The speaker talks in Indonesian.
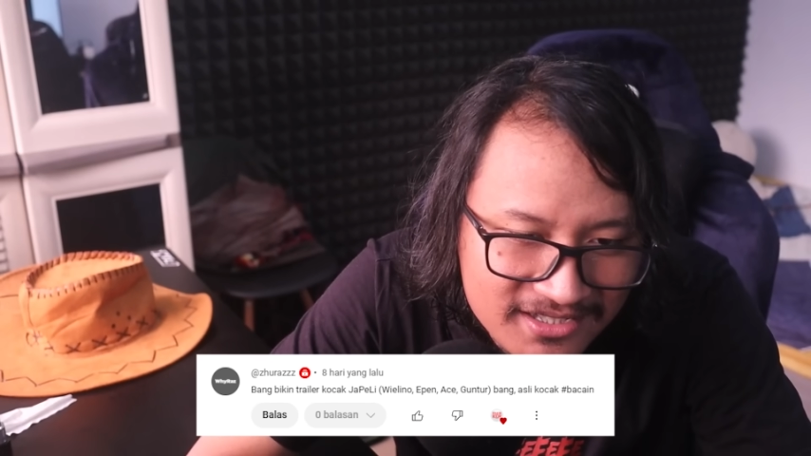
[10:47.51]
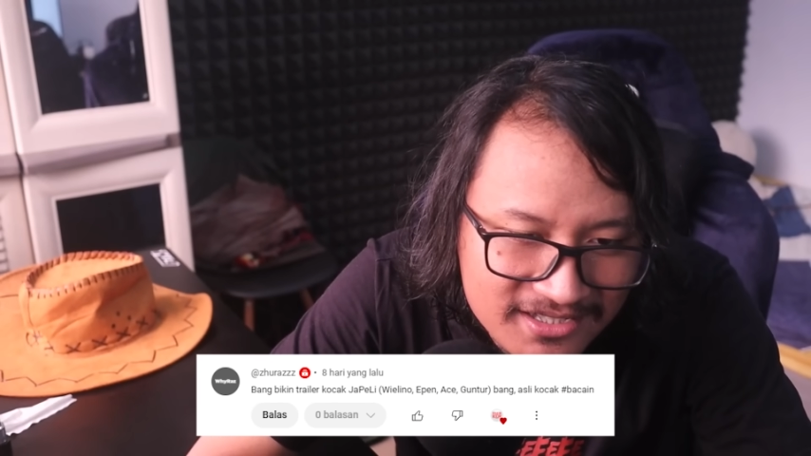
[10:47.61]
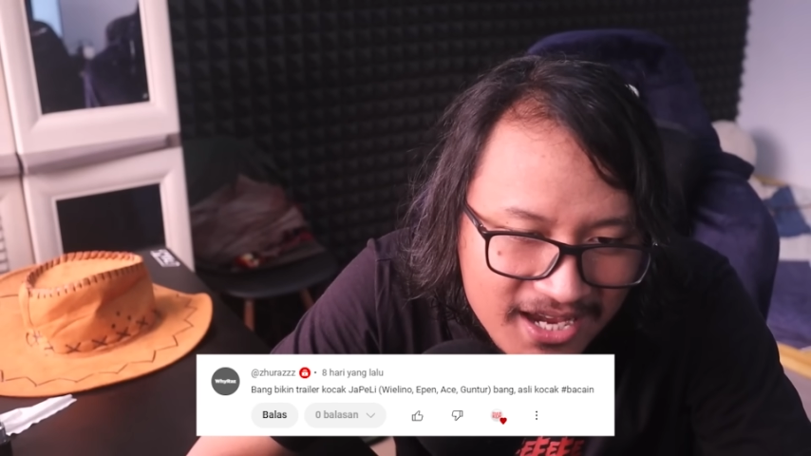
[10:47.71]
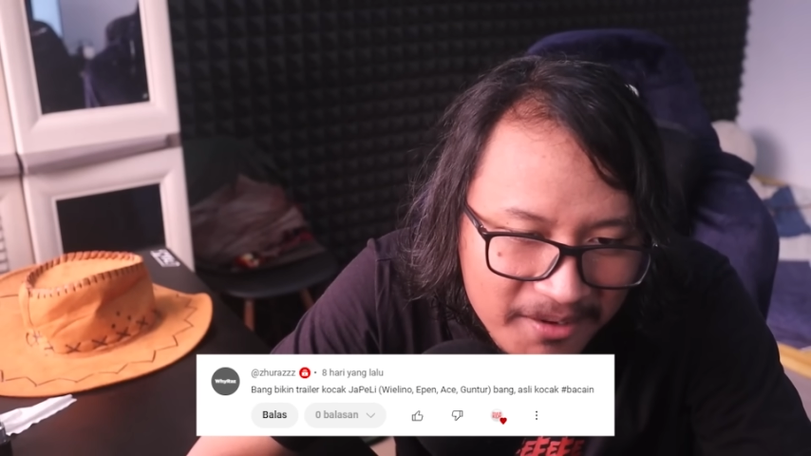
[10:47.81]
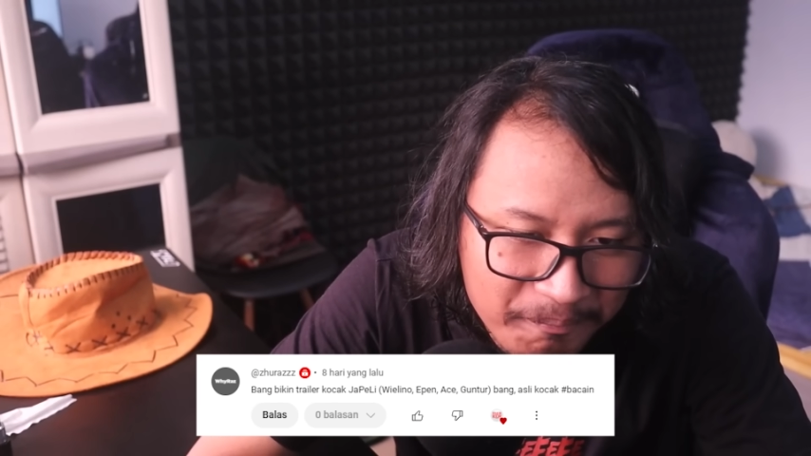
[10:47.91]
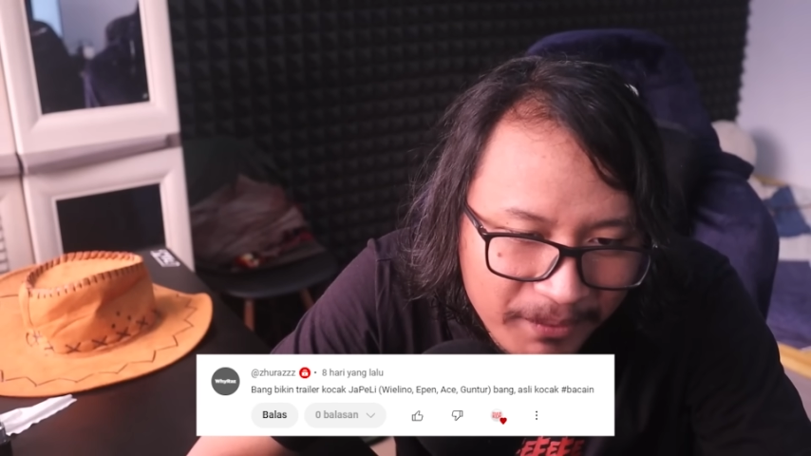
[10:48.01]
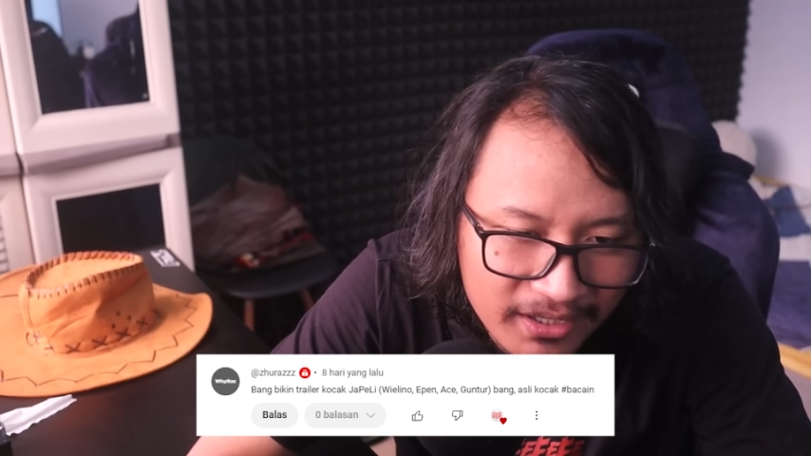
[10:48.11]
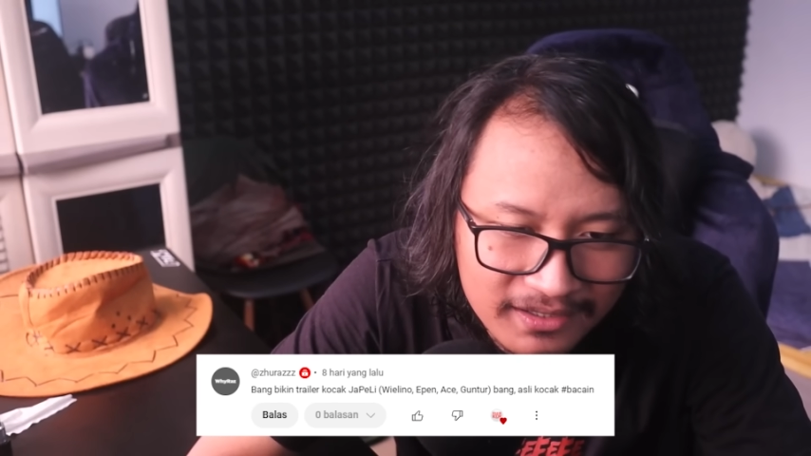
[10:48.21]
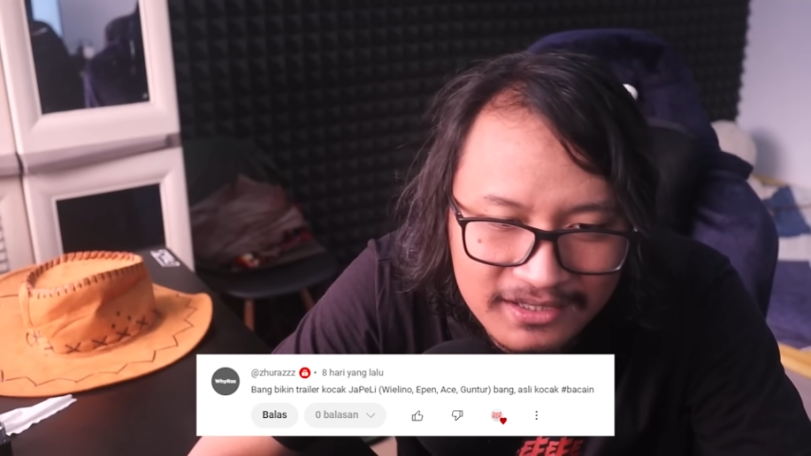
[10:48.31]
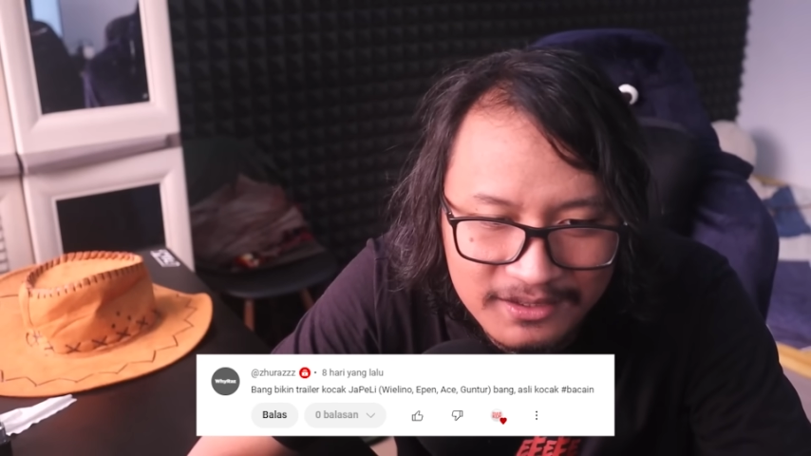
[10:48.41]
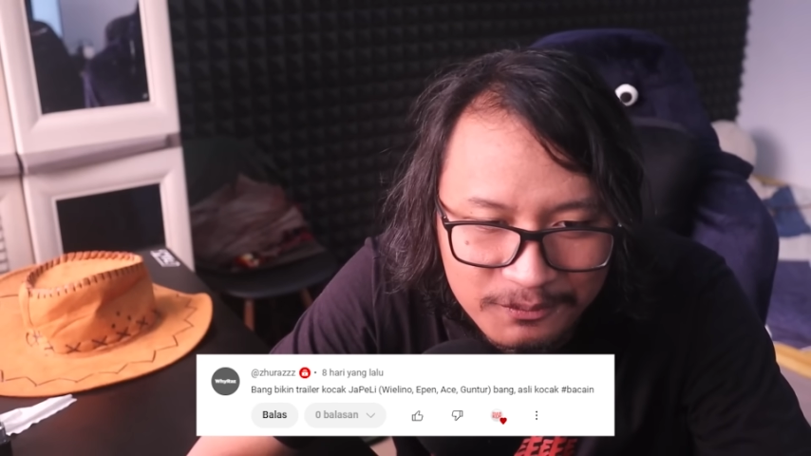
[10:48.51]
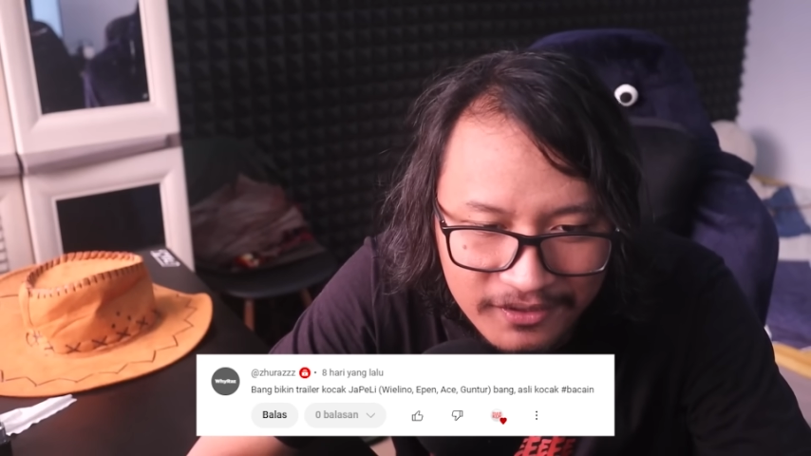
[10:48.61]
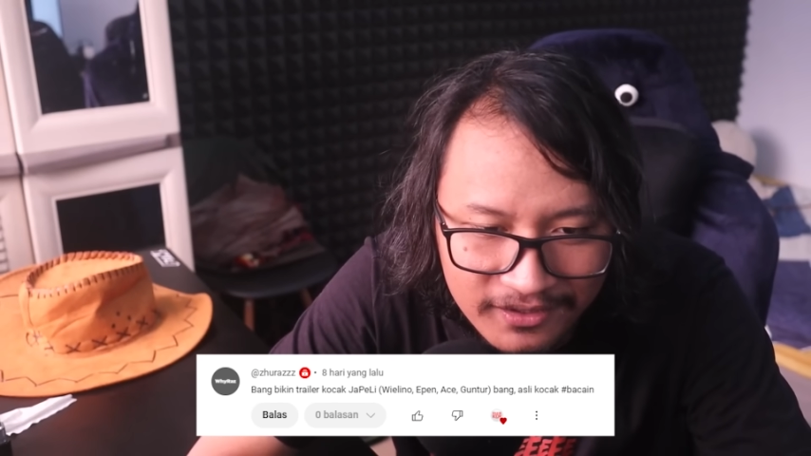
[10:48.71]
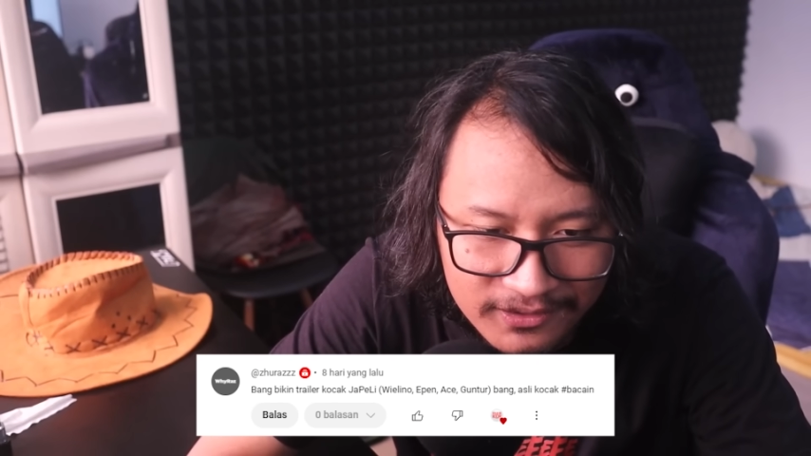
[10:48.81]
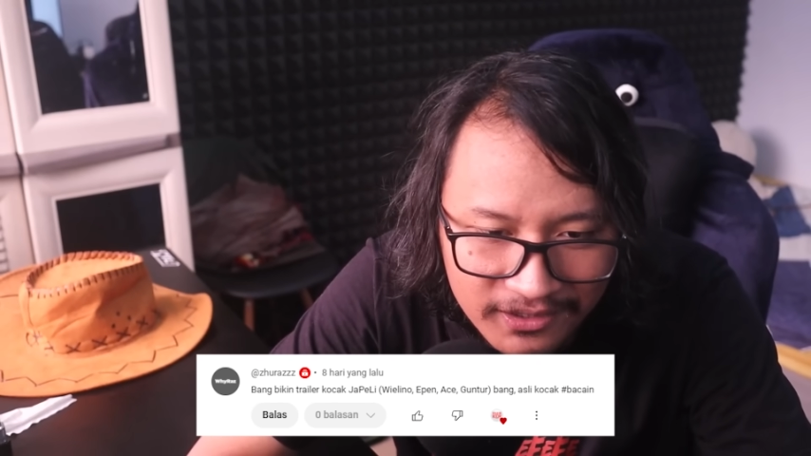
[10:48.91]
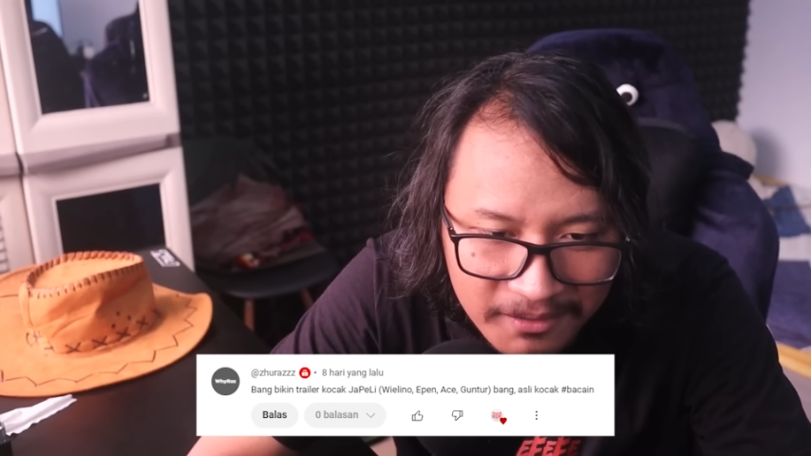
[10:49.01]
Japeli Wileno